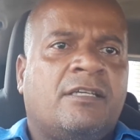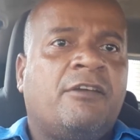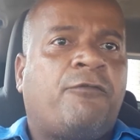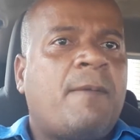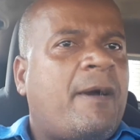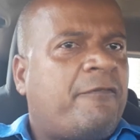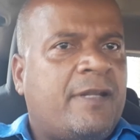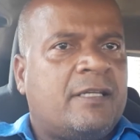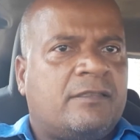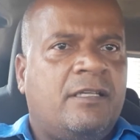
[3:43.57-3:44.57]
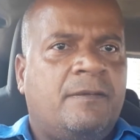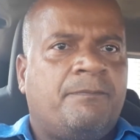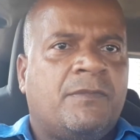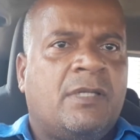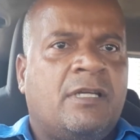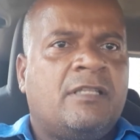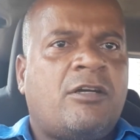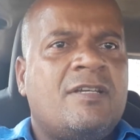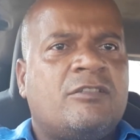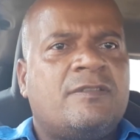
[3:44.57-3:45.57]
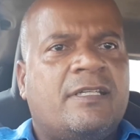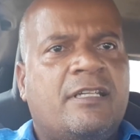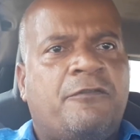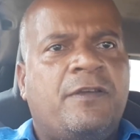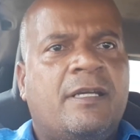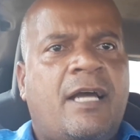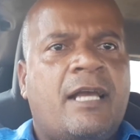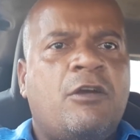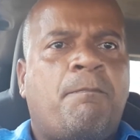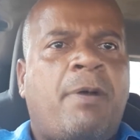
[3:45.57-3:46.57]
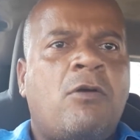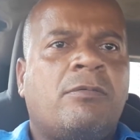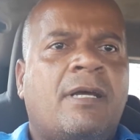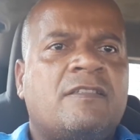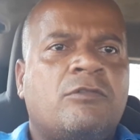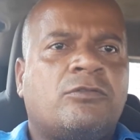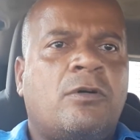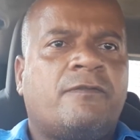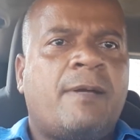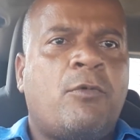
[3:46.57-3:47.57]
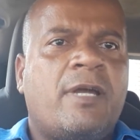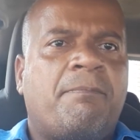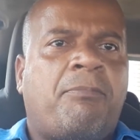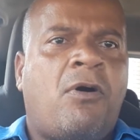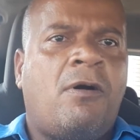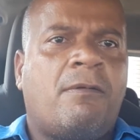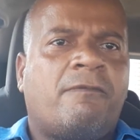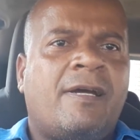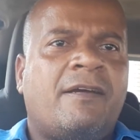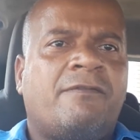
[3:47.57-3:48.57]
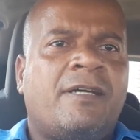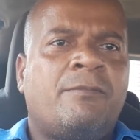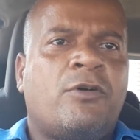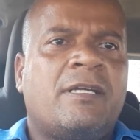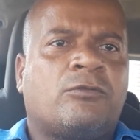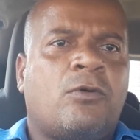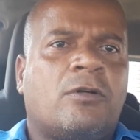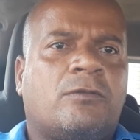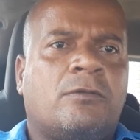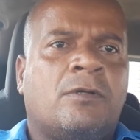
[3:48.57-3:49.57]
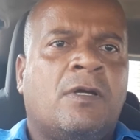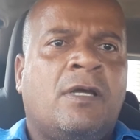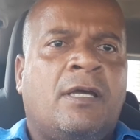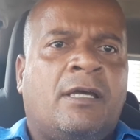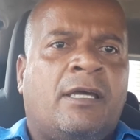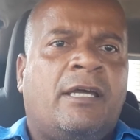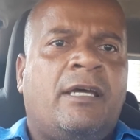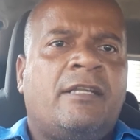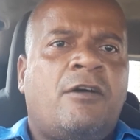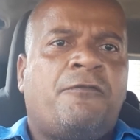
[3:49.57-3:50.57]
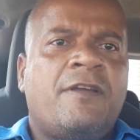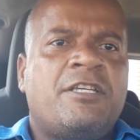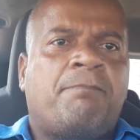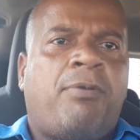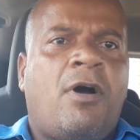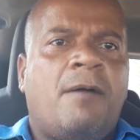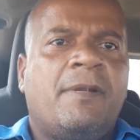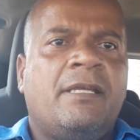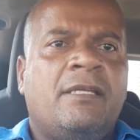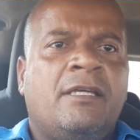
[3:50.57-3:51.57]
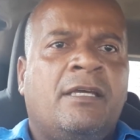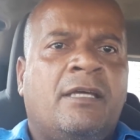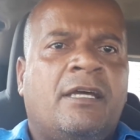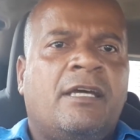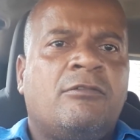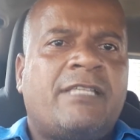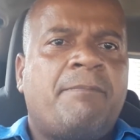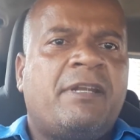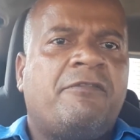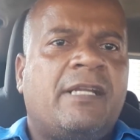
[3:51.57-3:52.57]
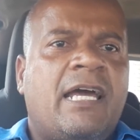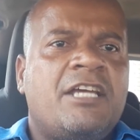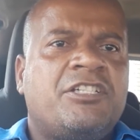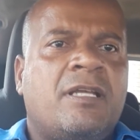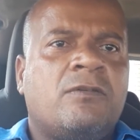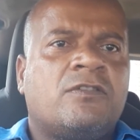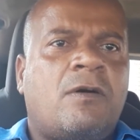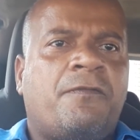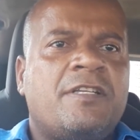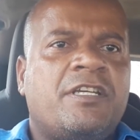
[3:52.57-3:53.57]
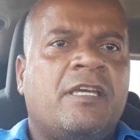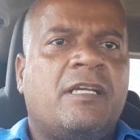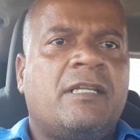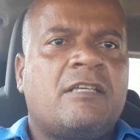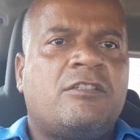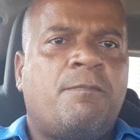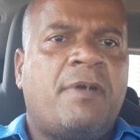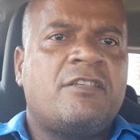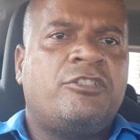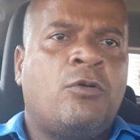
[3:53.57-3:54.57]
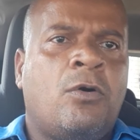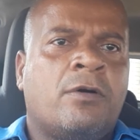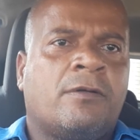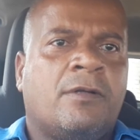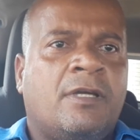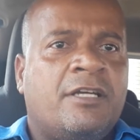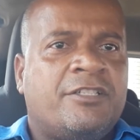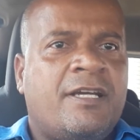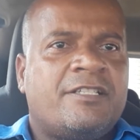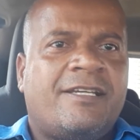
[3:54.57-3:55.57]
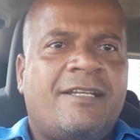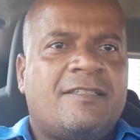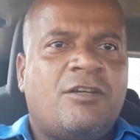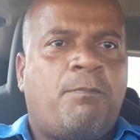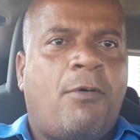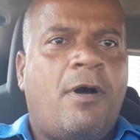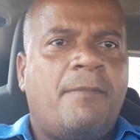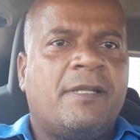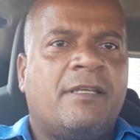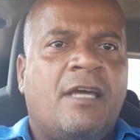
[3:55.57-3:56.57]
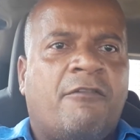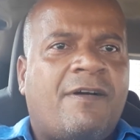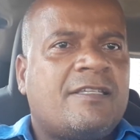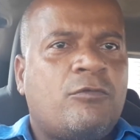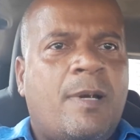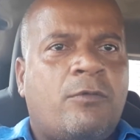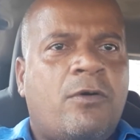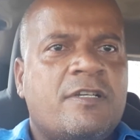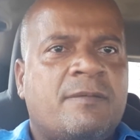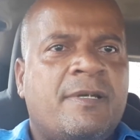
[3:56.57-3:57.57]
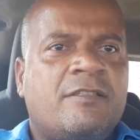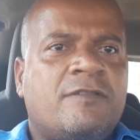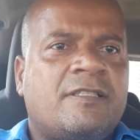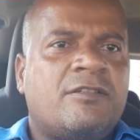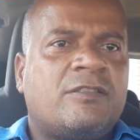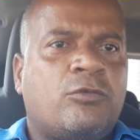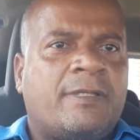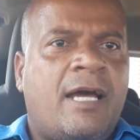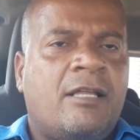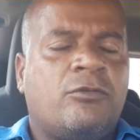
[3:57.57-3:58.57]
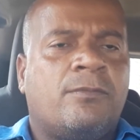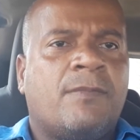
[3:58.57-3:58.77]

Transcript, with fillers: e foi para frente, né? Então isso não significa ah, que o pau nasceu torto, vai morrer pobre, vai, vai morrer torto. É, não, filho de pobre é, não tem privilégio nenhum, só o filho de rico nasceu berço de ouro. Gente, quem nasceu pobre faz alguma coisa, mesmo sendo estudado,